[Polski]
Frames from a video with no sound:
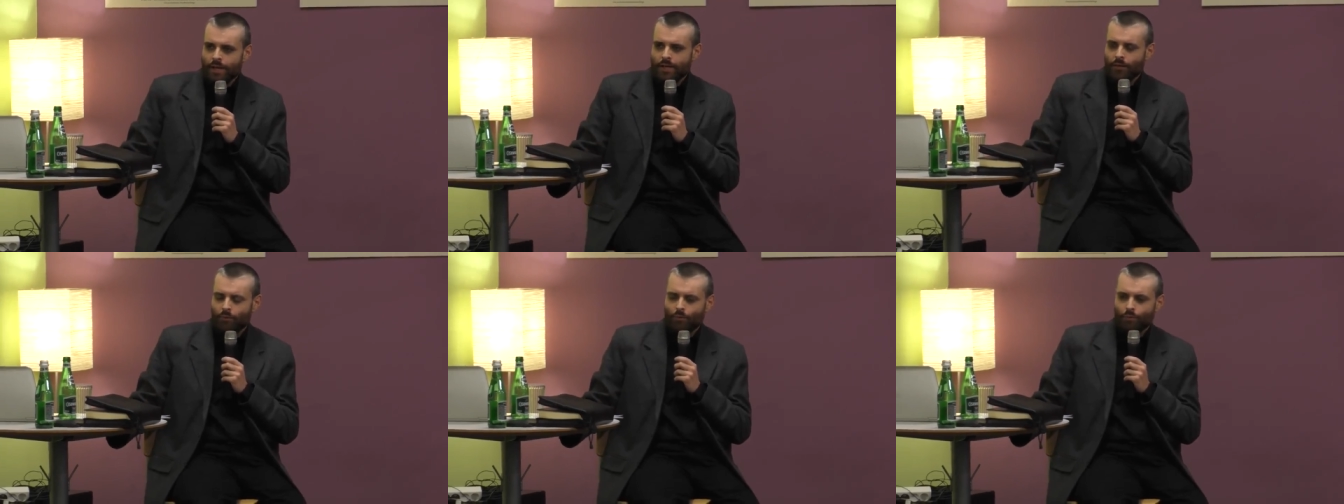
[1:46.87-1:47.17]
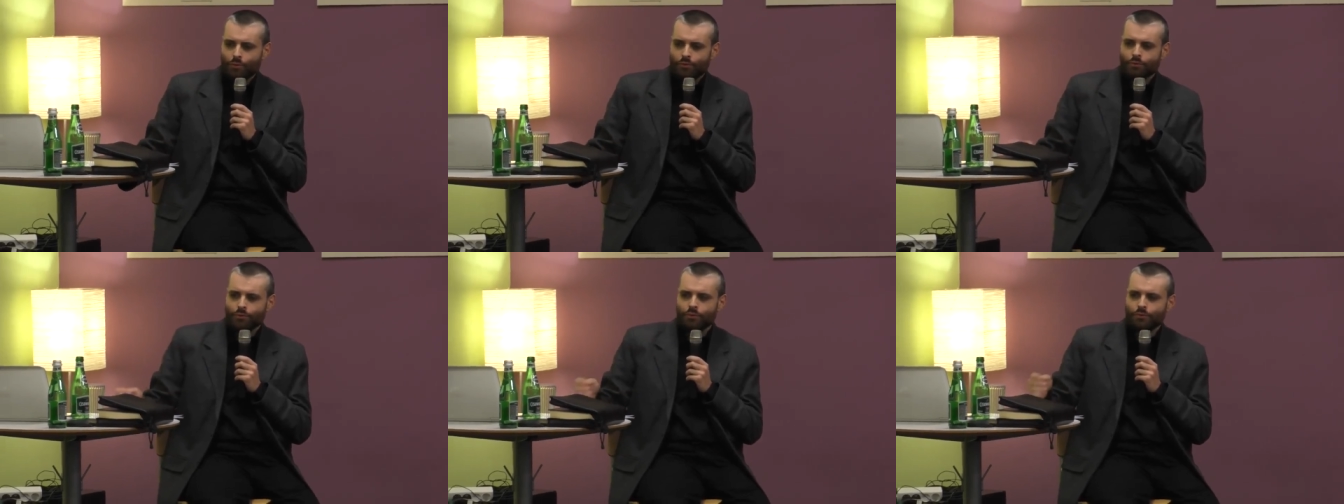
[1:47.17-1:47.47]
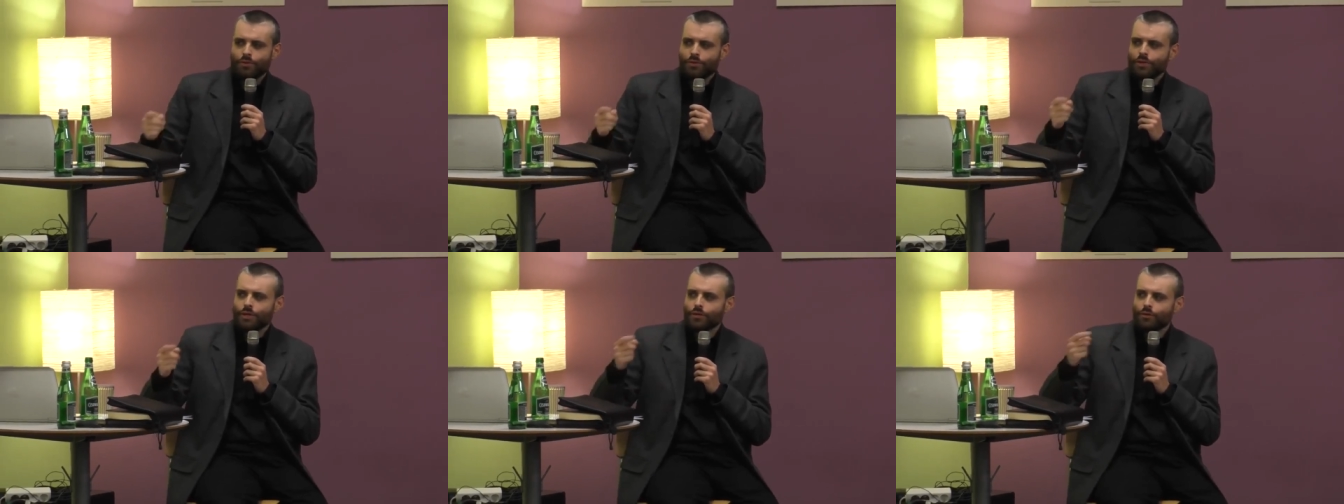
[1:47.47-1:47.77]
Ja po prostu
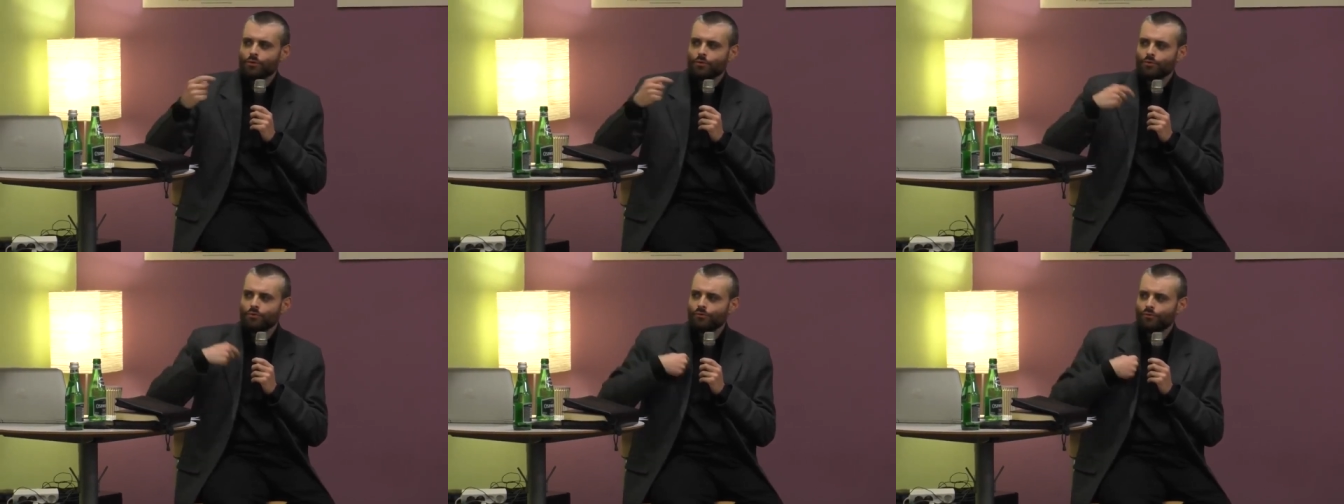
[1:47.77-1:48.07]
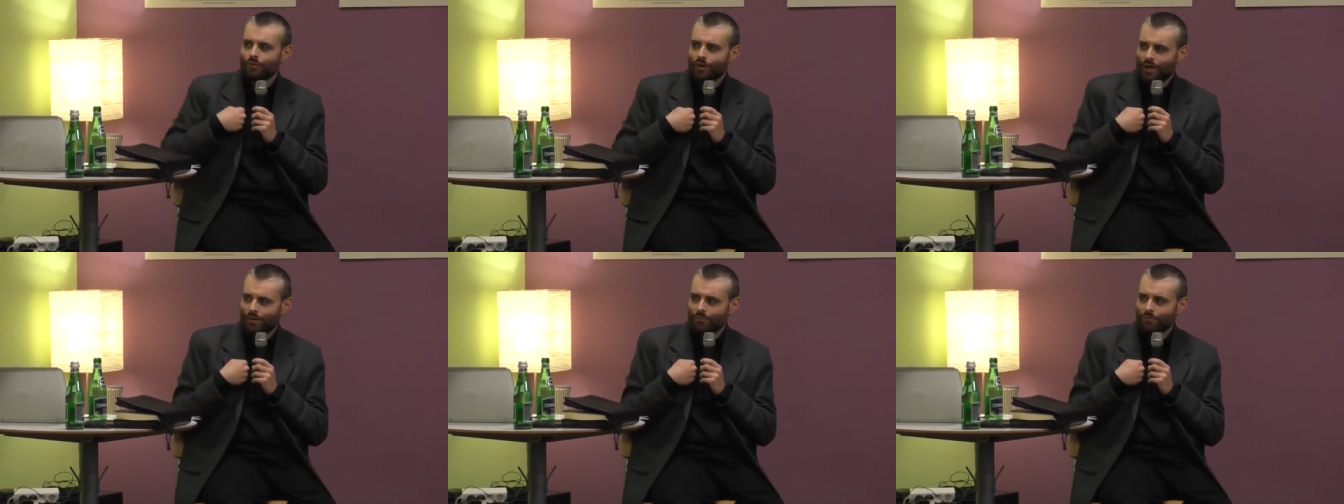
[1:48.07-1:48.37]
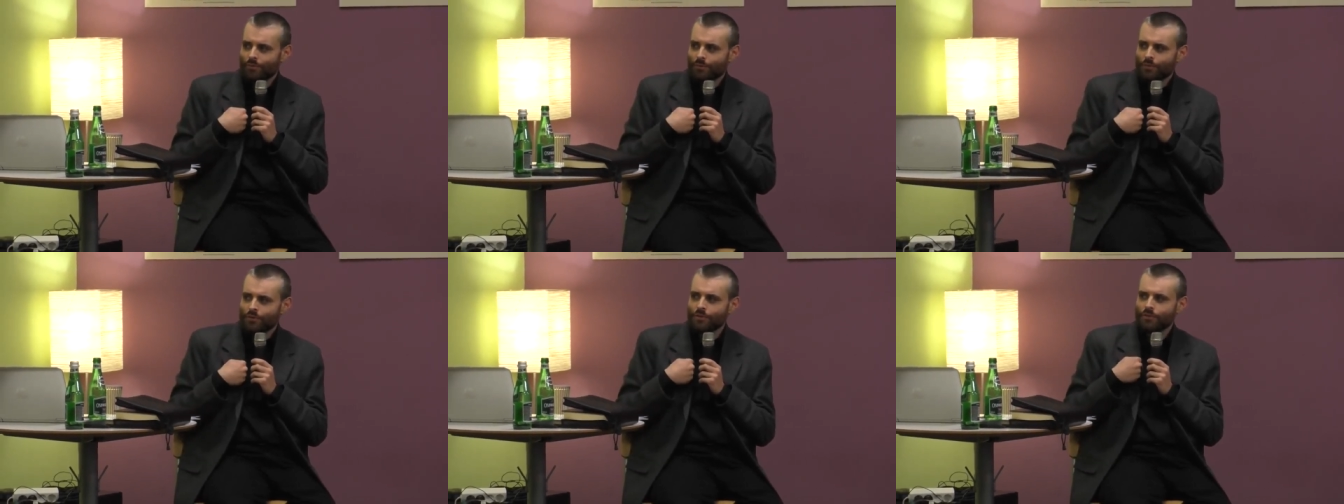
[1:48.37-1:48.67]
nie
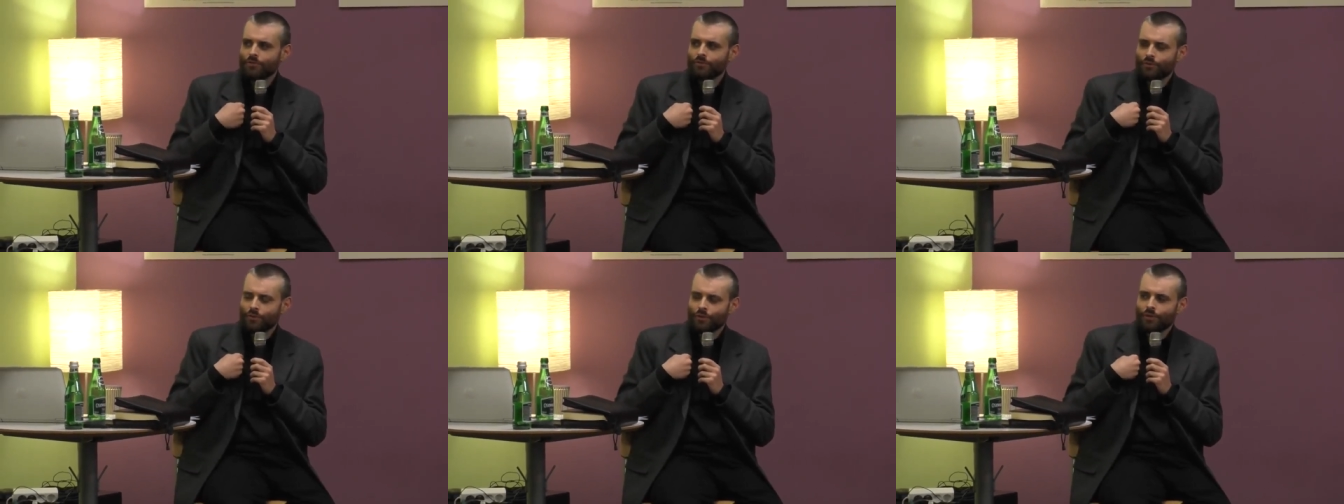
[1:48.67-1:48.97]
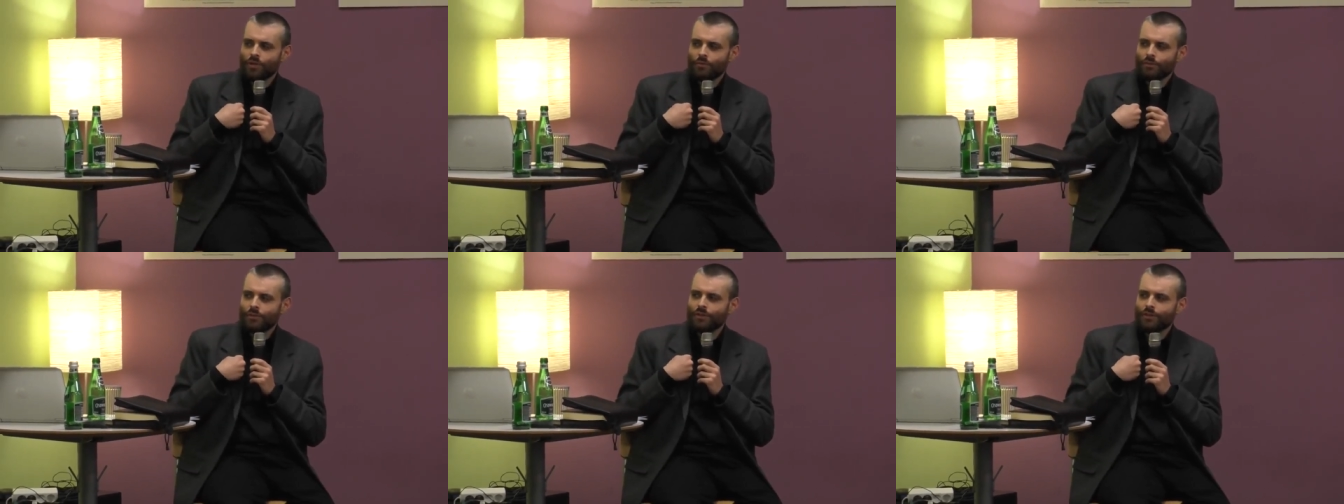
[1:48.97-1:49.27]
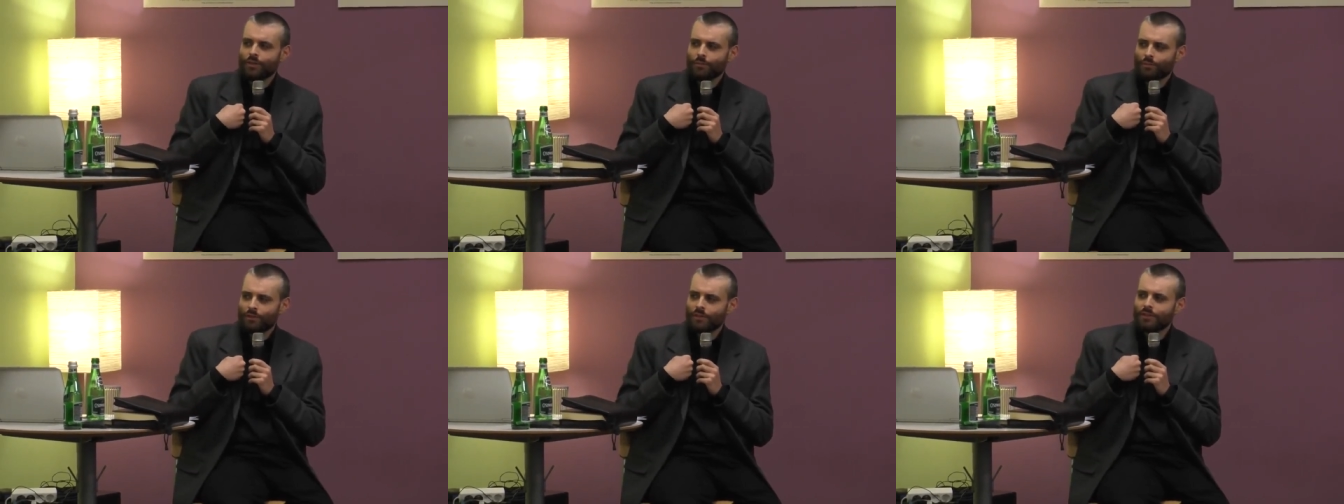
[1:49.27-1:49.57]
ufam swoim
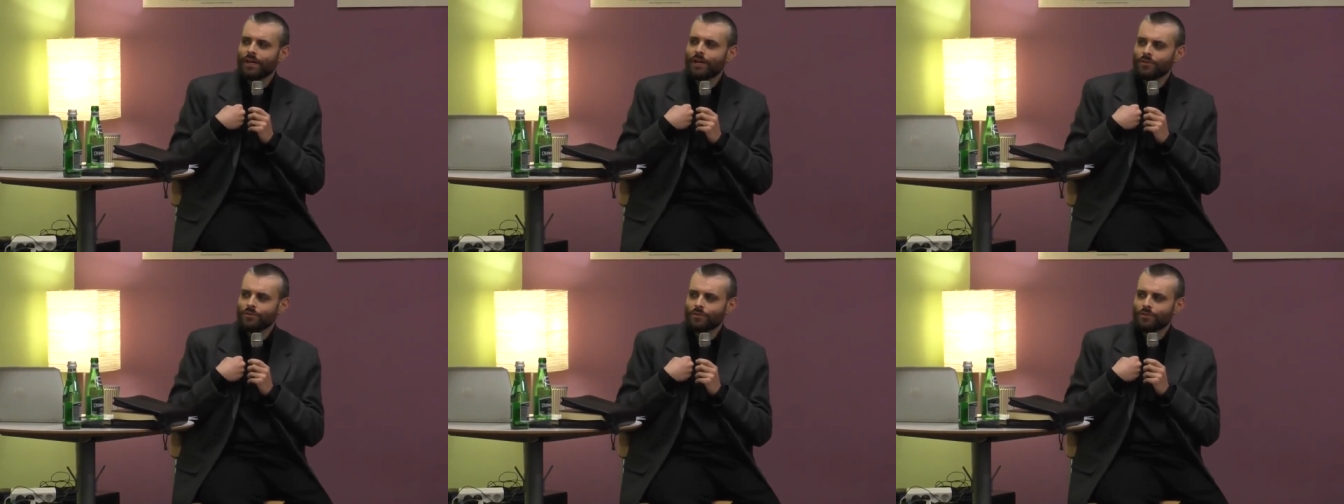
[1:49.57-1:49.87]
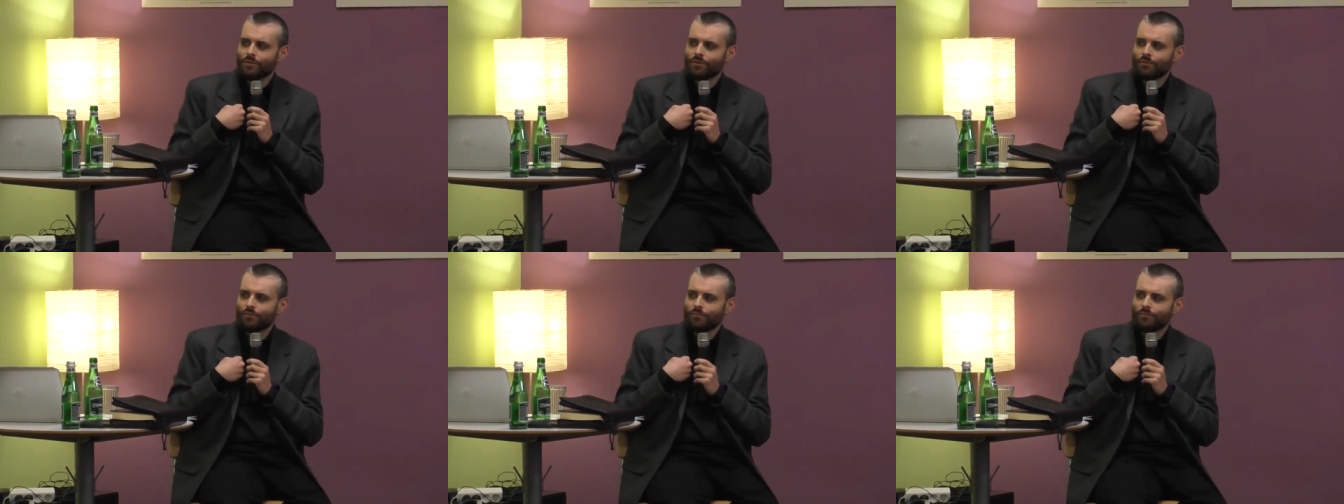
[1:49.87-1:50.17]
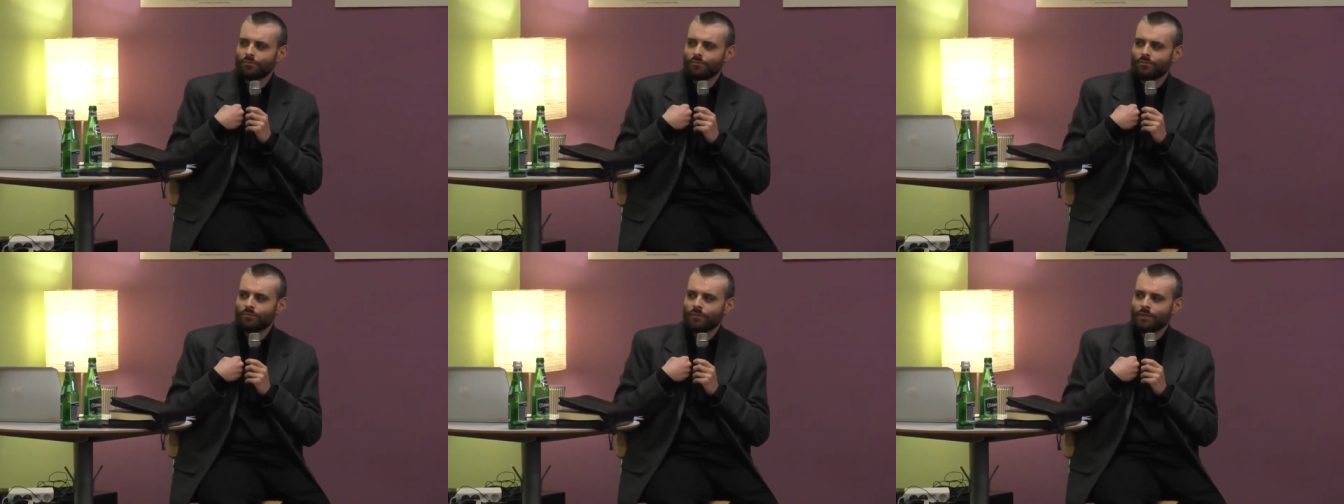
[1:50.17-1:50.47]

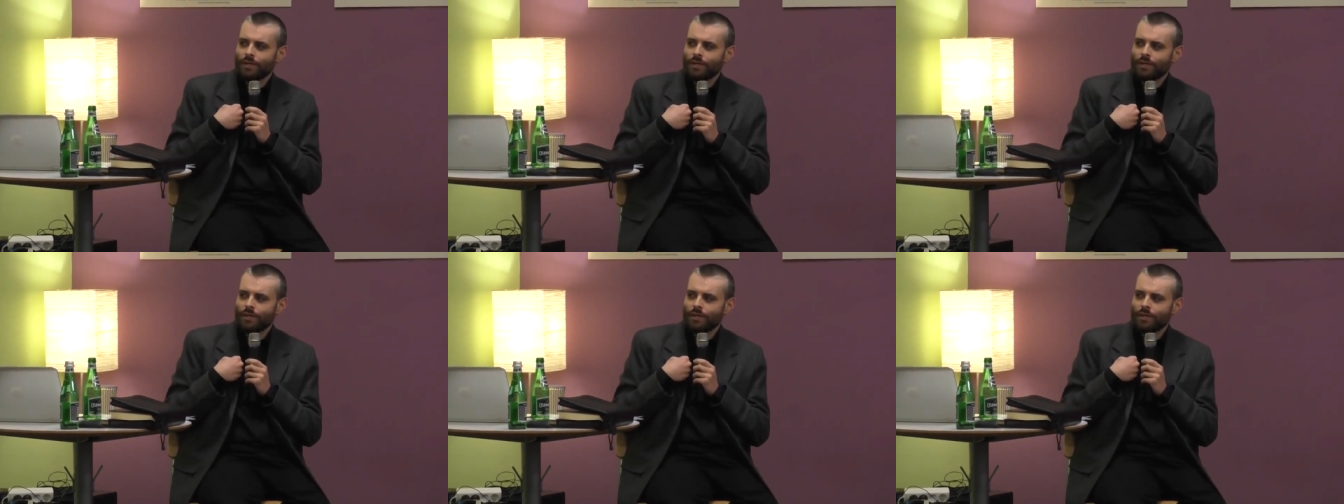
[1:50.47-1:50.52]
interpretacjom,